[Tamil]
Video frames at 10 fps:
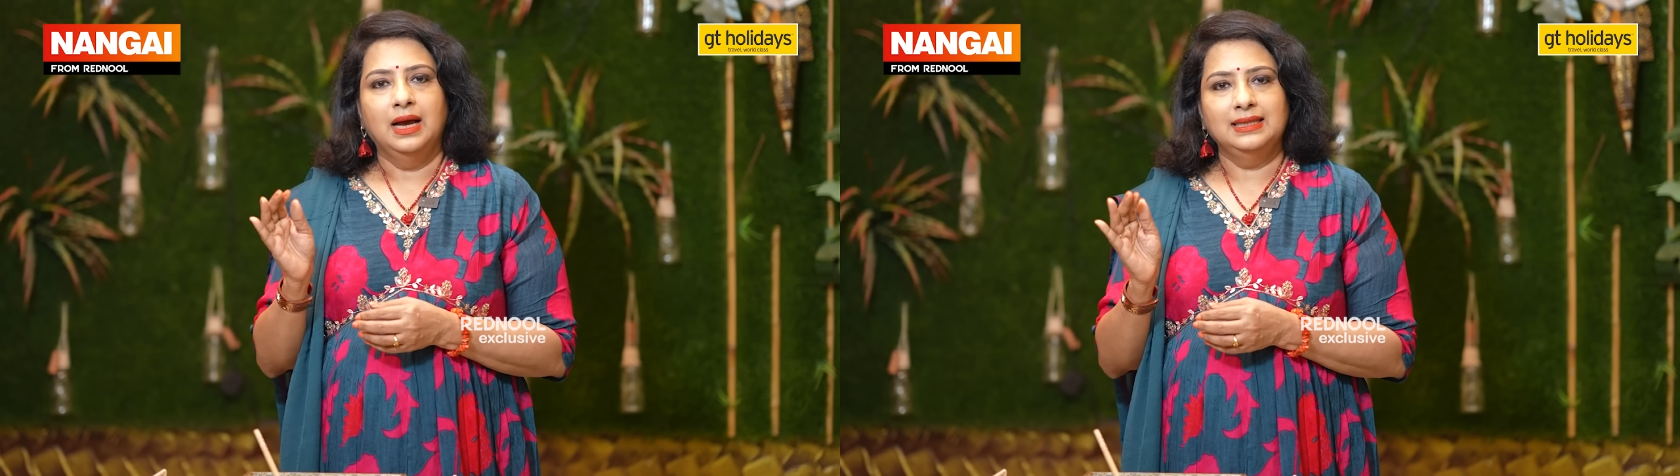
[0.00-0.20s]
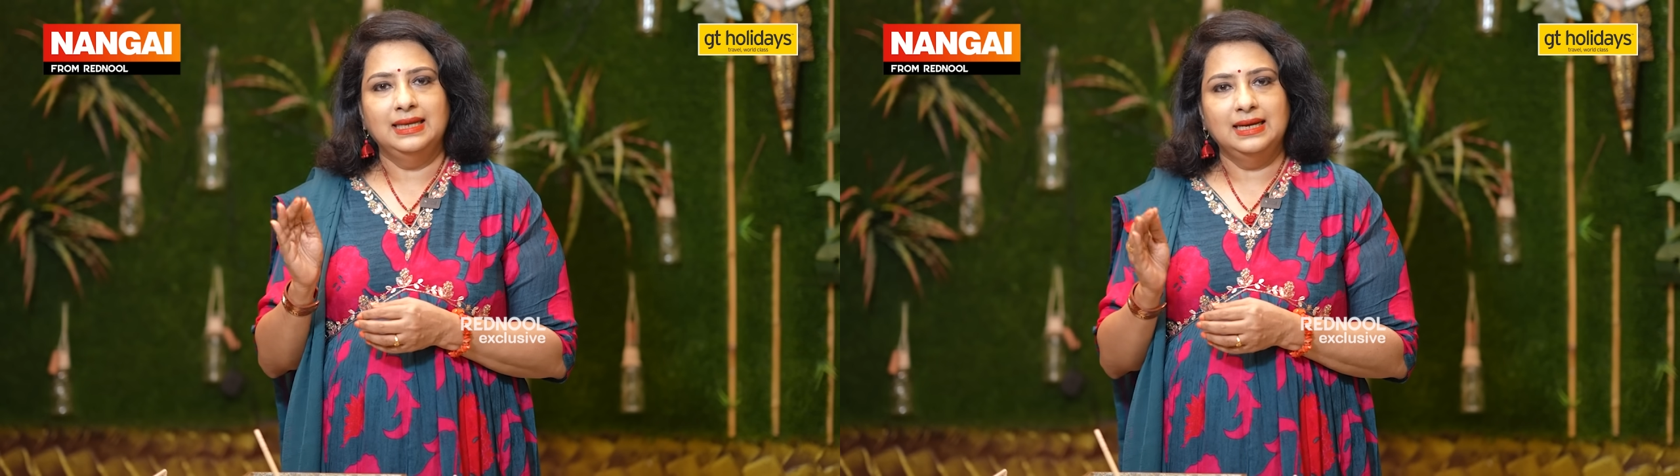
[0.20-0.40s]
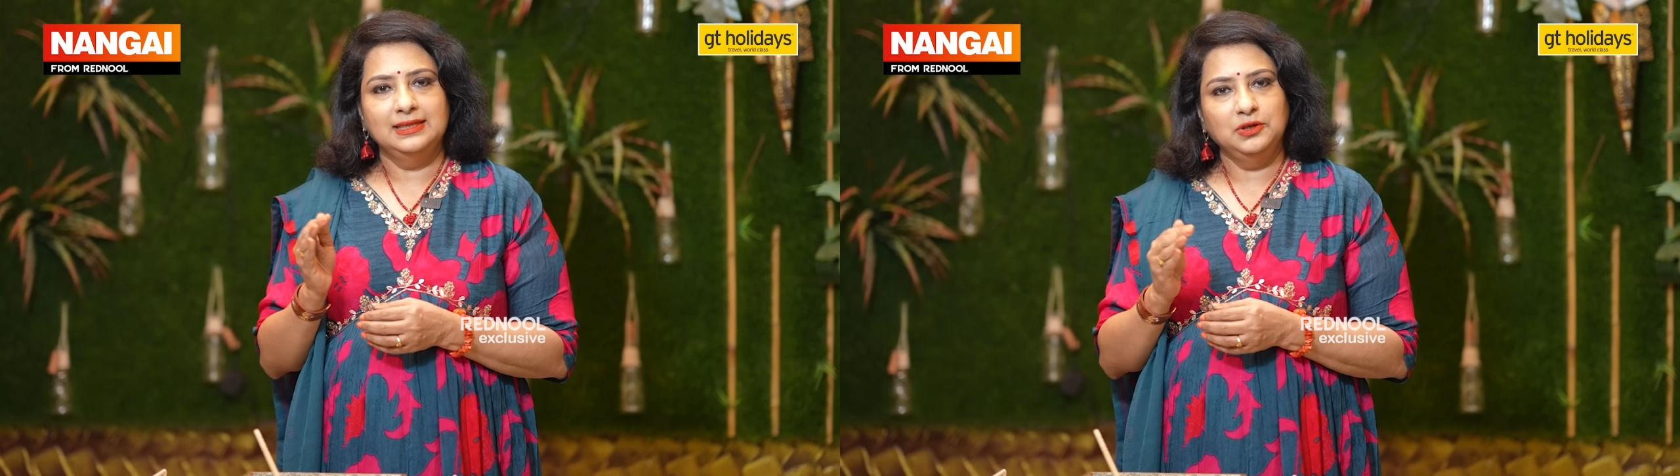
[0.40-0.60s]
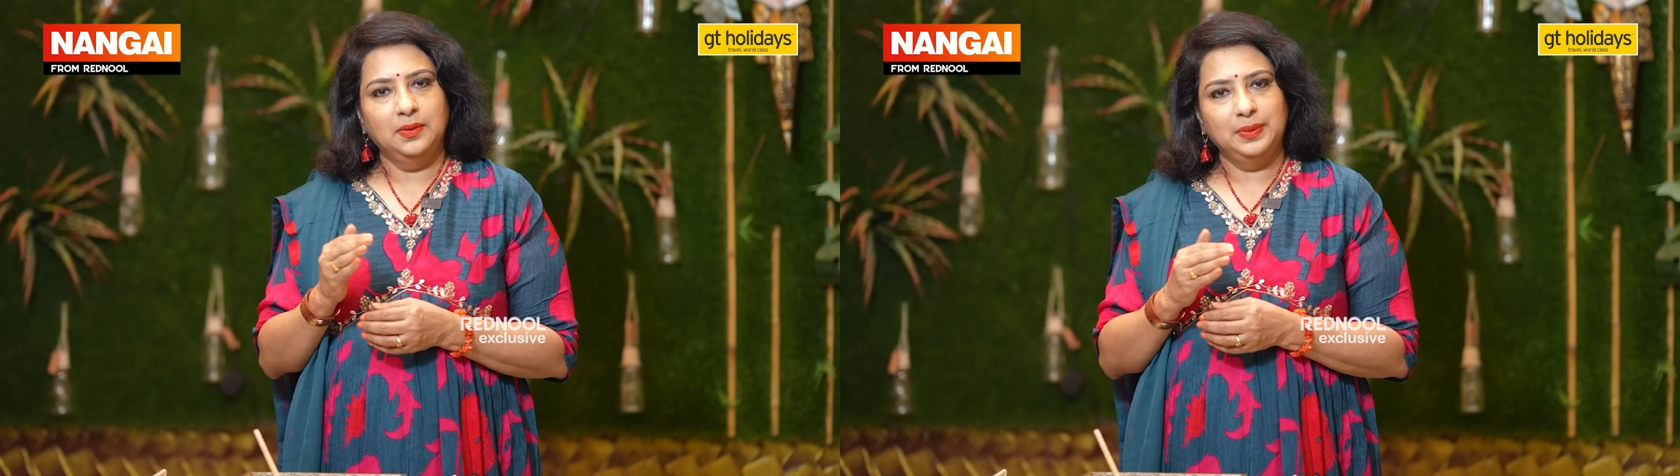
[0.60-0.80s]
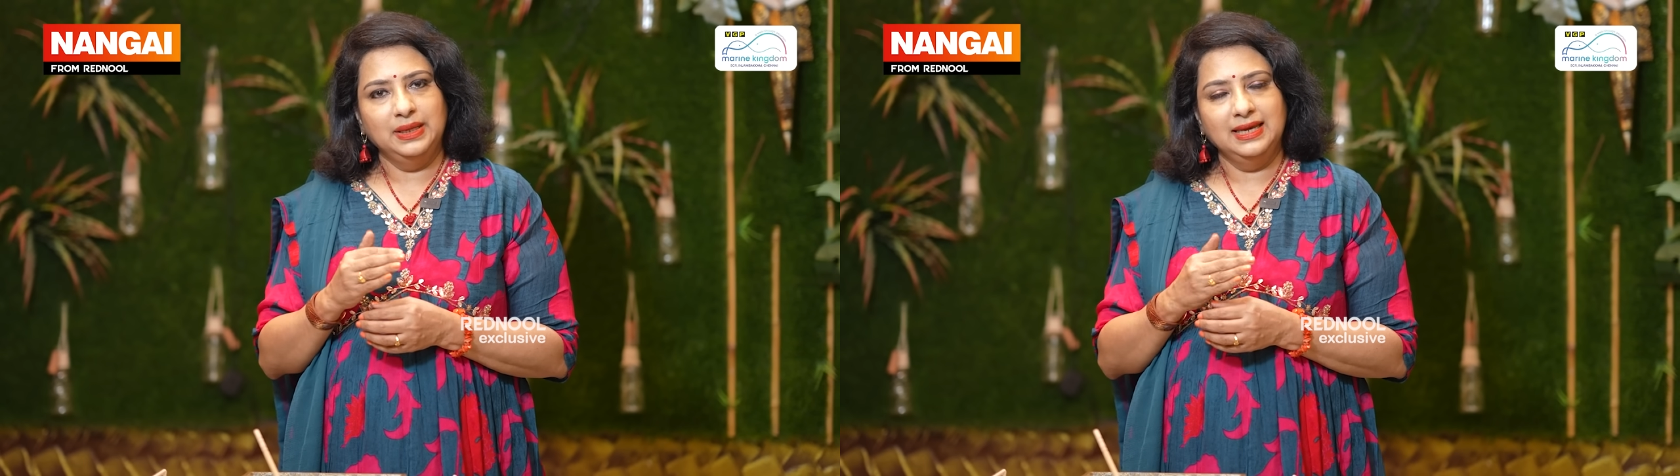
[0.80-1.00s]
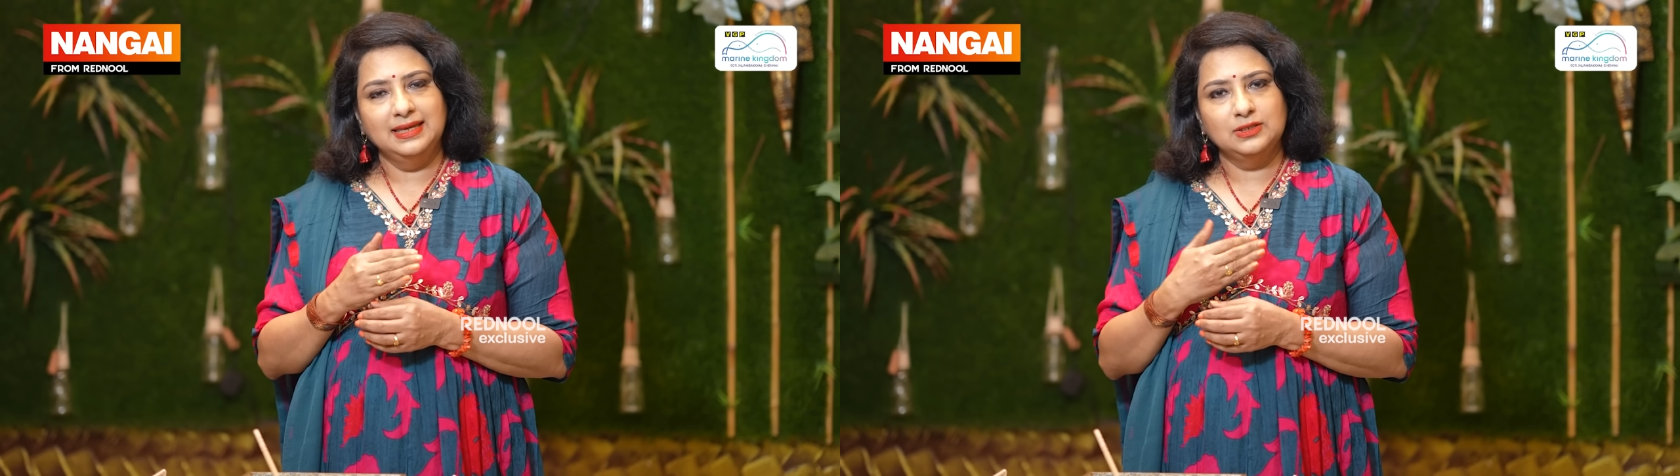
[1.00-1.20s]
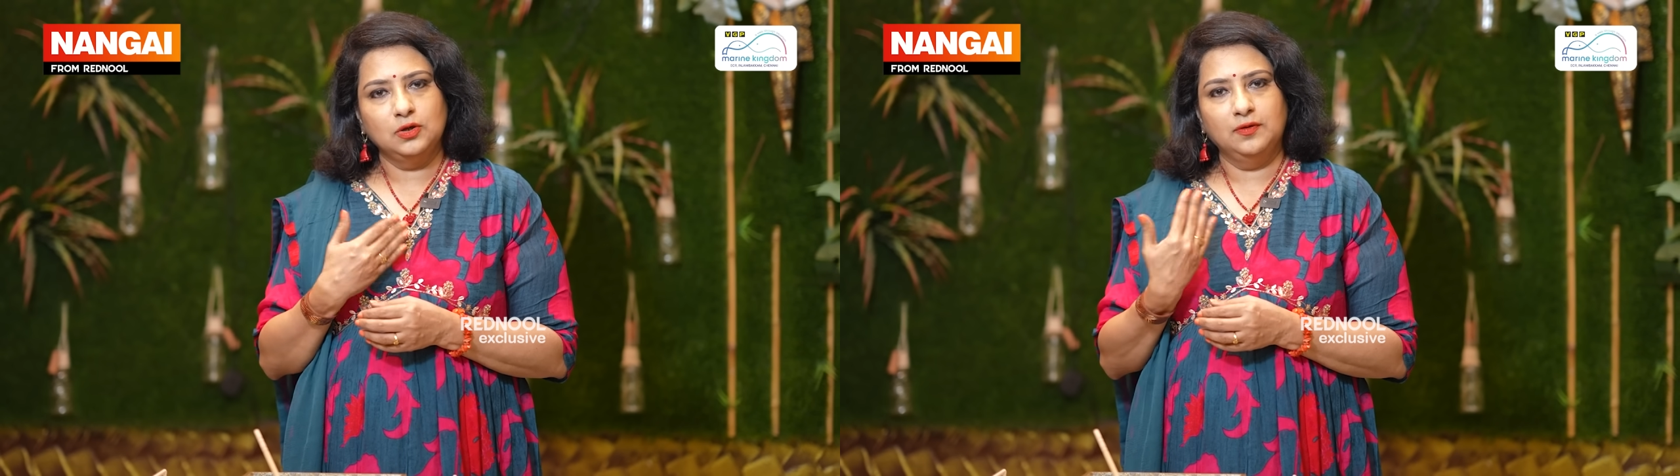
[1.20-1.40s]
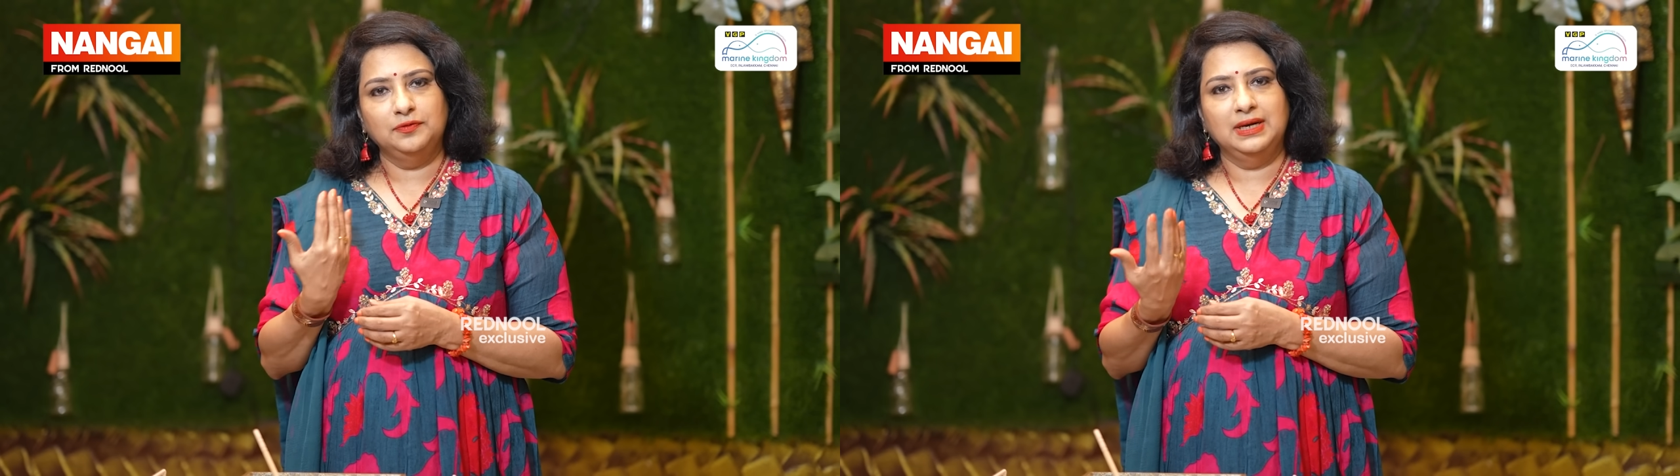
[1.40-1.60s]
அது எல்லாத்தையும் அப்படியே
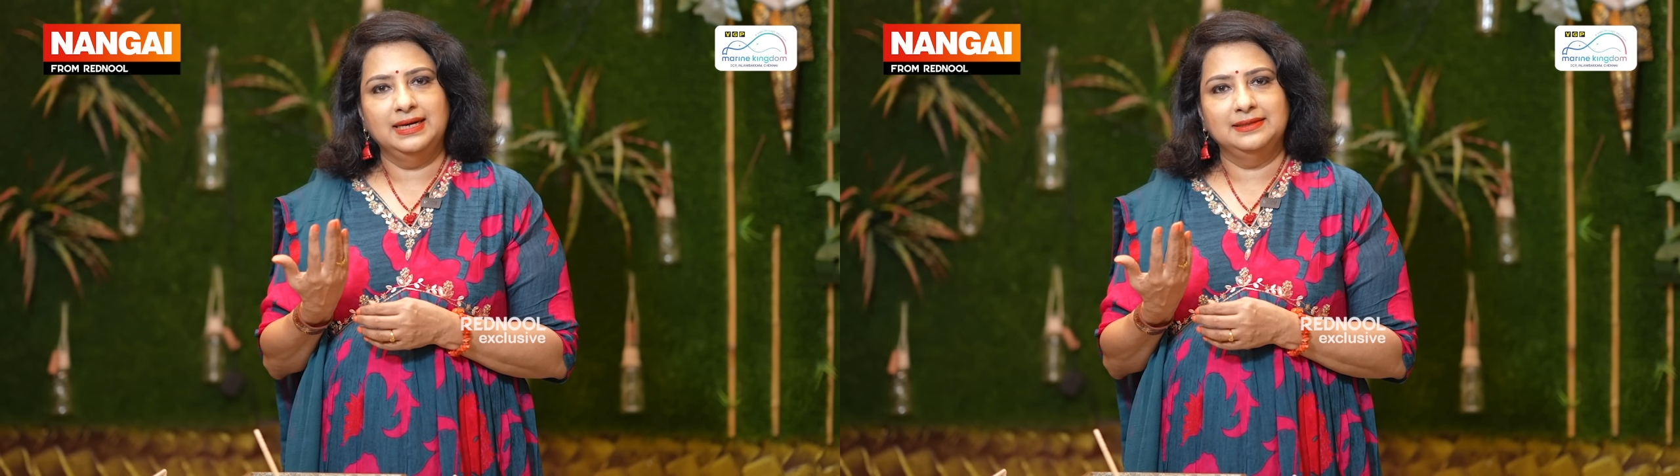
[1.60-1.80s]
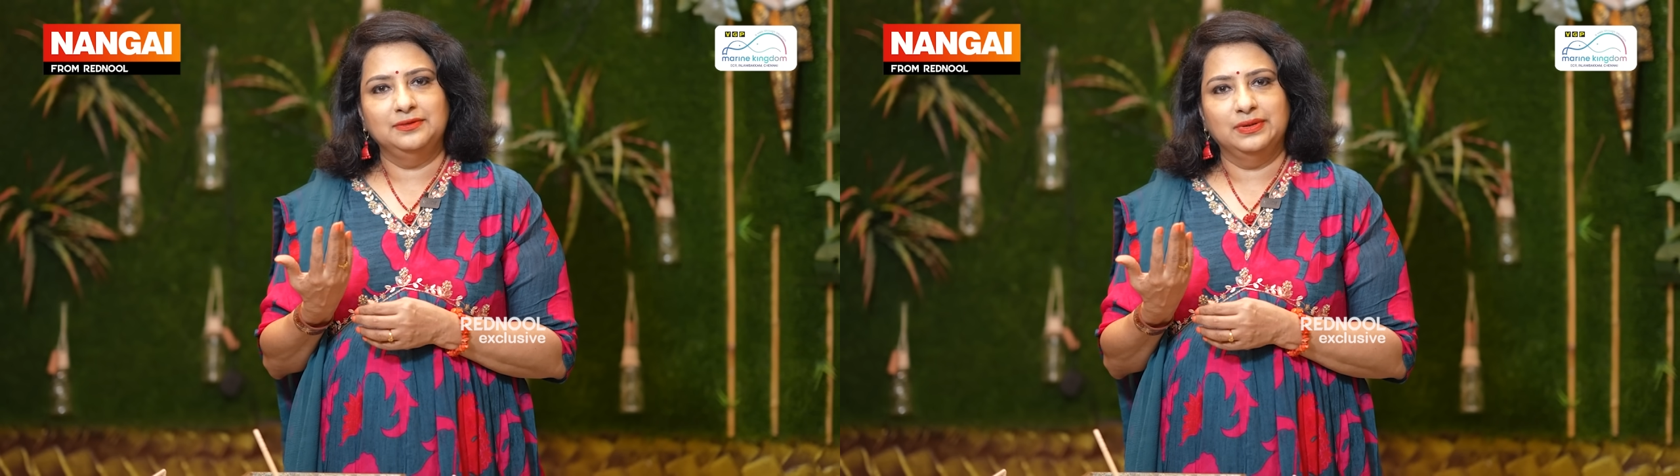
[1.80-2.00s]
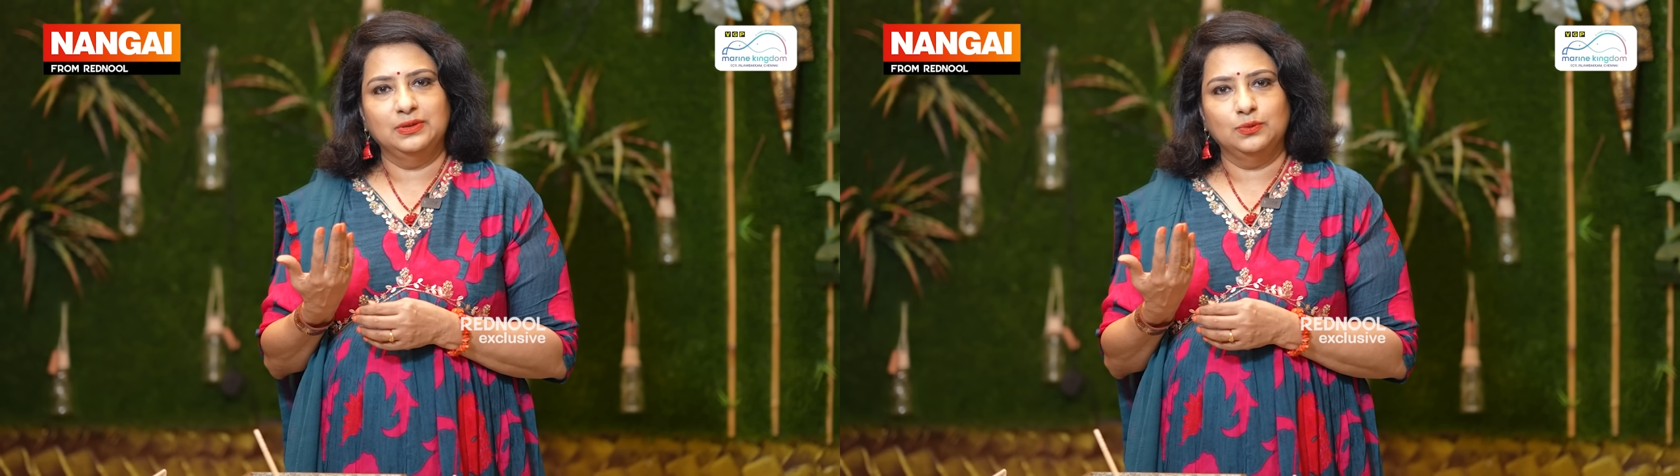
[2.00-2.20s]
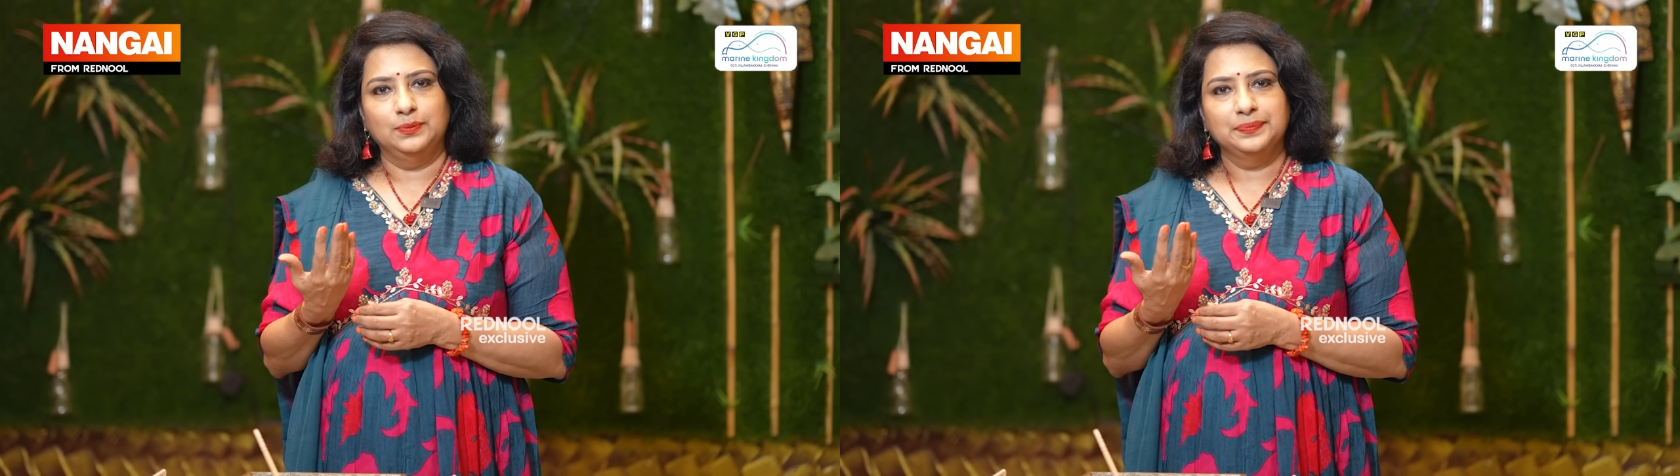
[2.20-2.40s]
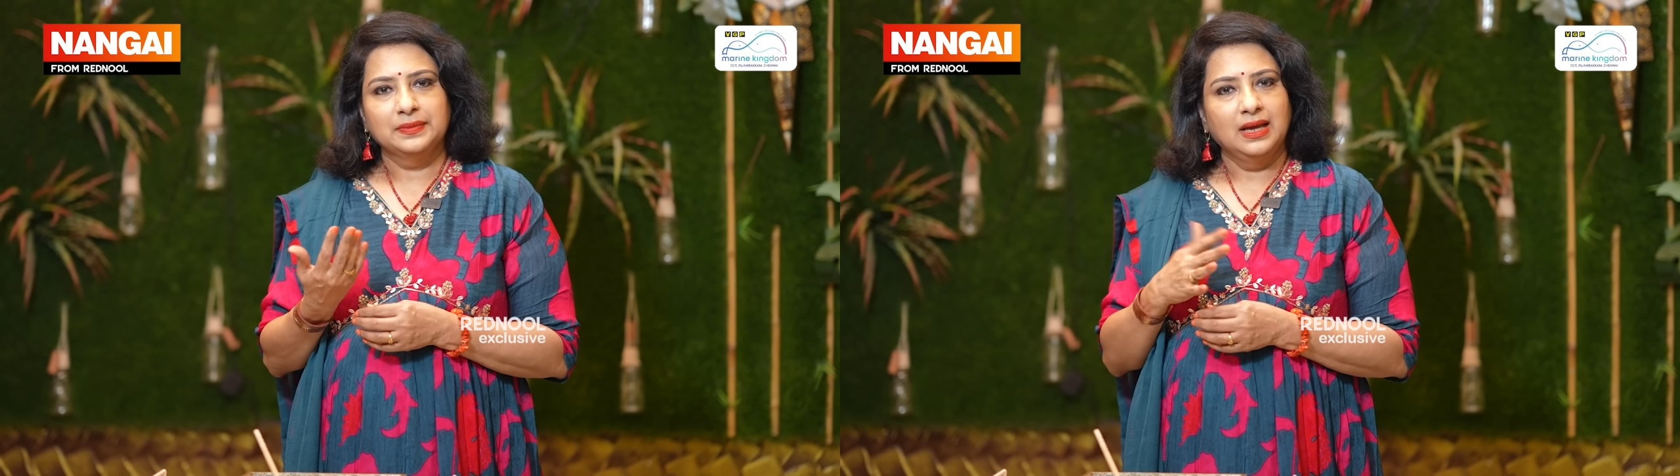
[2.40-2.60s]
சாஃப்டாக எடுத்துகிட்டு வந்துடும்